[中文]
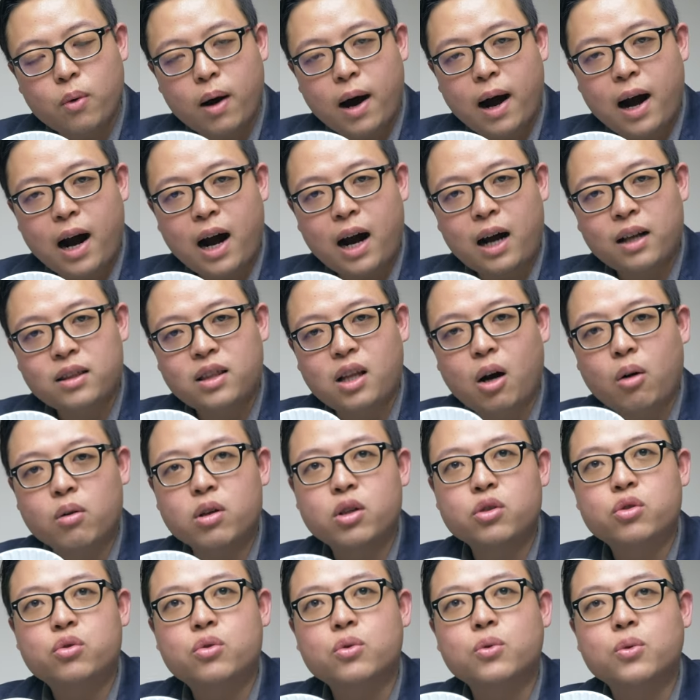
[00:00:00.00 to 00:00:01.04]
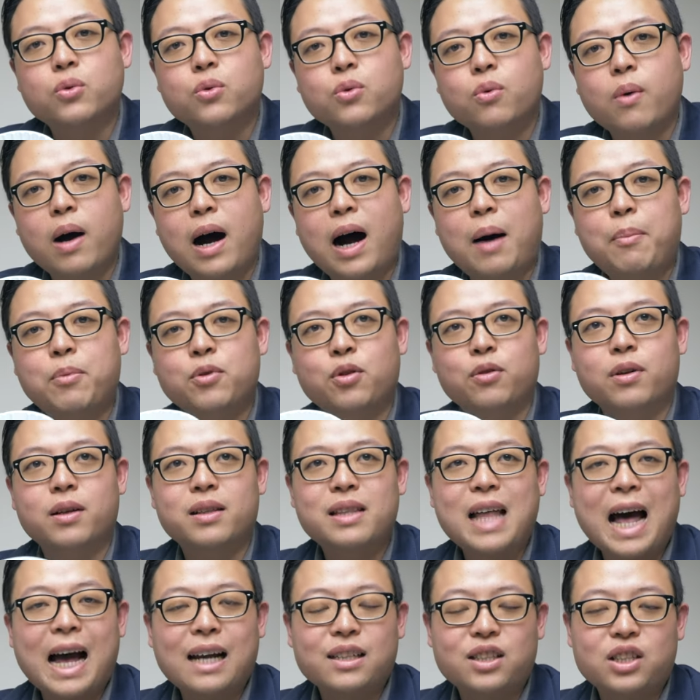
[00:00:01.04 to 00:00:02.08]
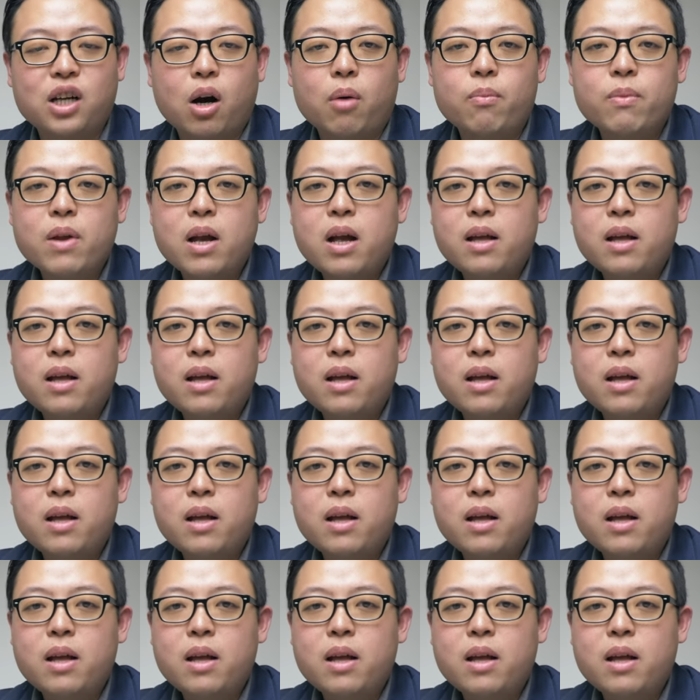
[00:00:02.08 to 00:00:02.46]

啊、导热速度啊、不同的大小。